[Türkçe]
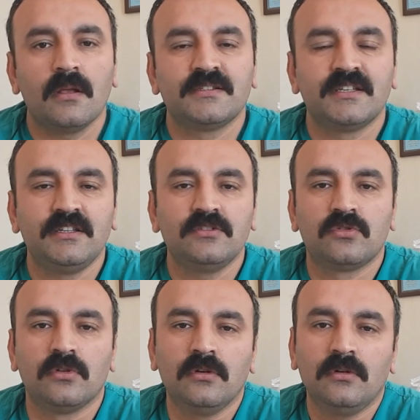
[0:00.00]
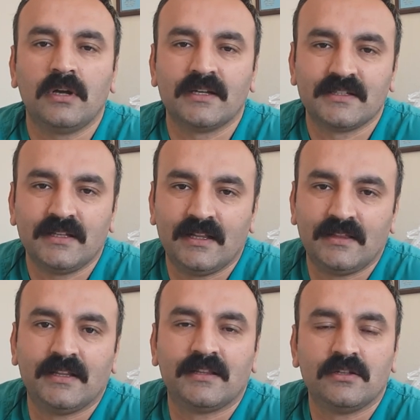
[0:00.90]
8 kilo hasıl
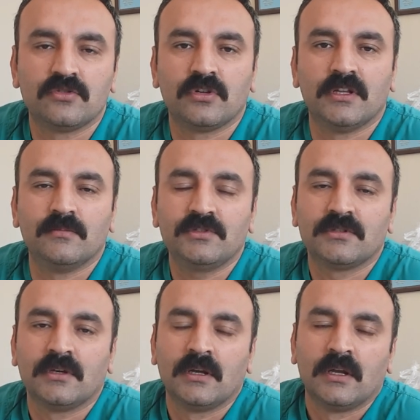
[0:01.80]
elde ettiğini söylemiş.